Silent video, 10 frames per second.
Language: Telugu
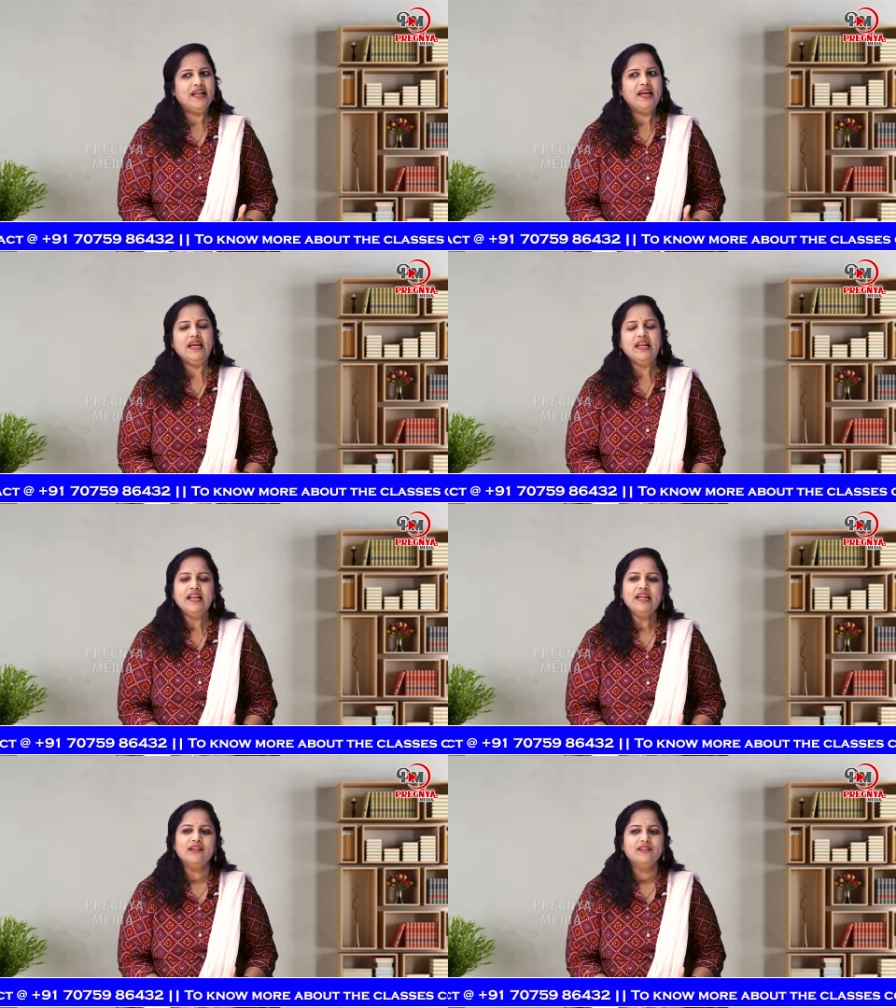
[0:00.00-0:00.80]

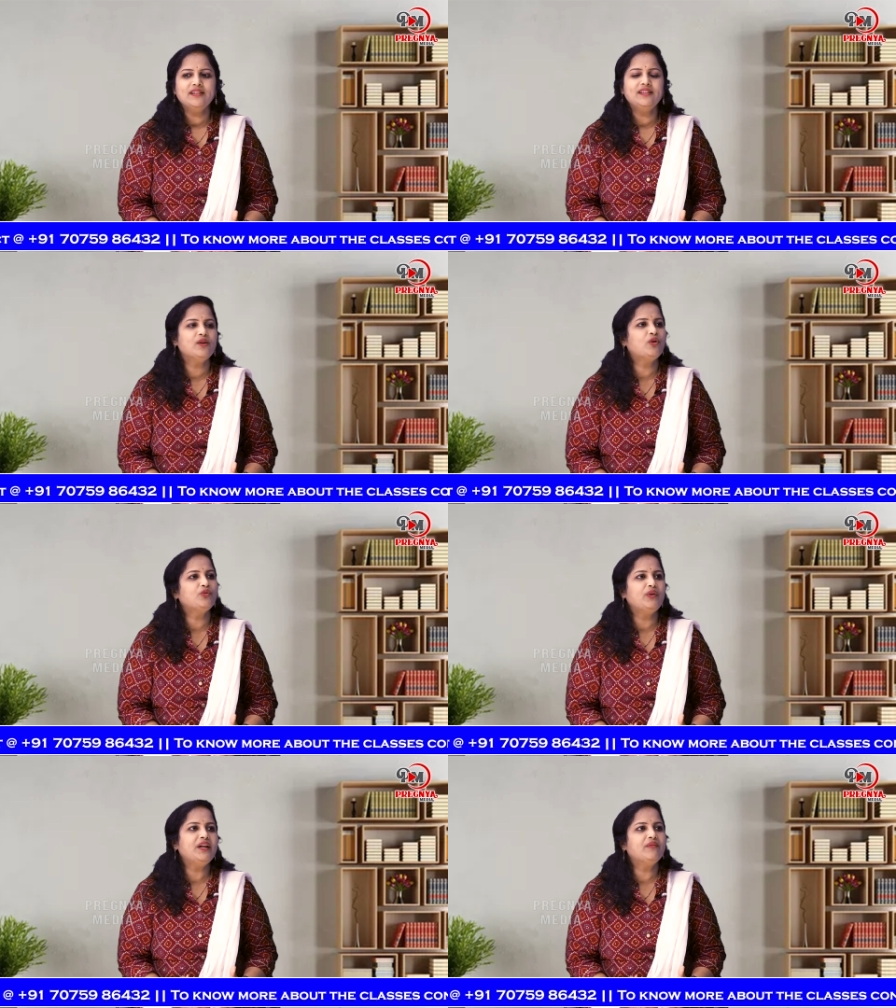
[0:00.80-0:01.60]
డైలీ ఇది ఒక
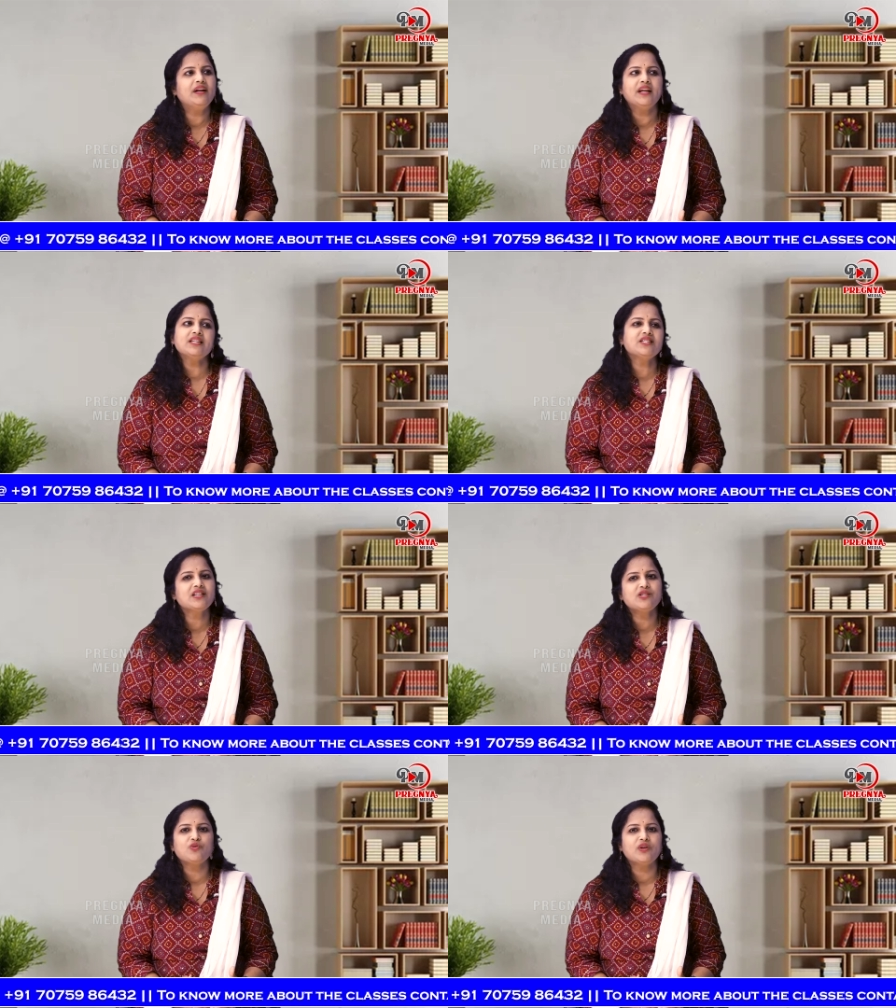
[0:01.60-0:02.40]
ట్వంటీ వన్ డేస్
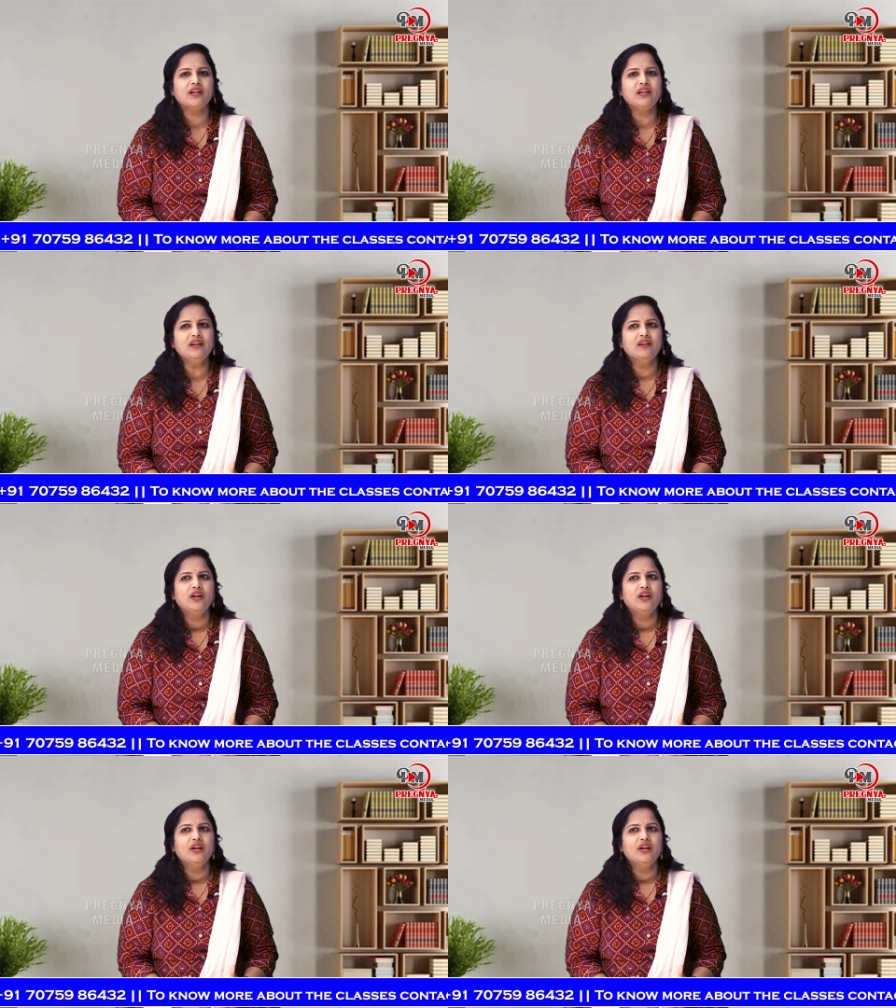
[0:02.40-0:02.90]
చేసి చూడండి